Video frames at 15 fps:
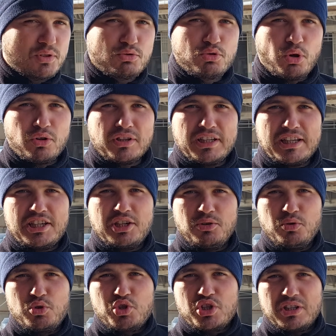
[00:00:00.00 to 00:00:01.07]
son
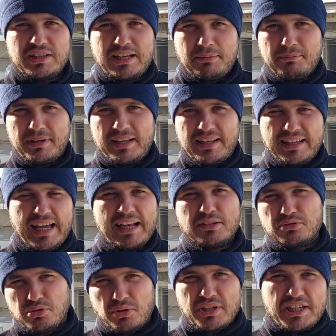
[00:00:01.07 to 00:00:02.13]
2-3 yıldan beri
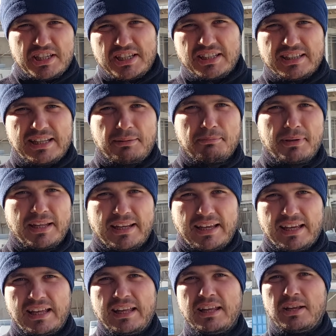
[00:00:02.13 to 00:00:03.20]
yani son 2 yıldan
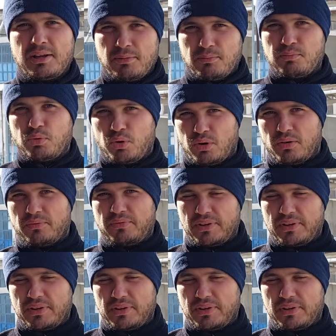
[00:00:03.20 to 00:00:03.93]
beri bu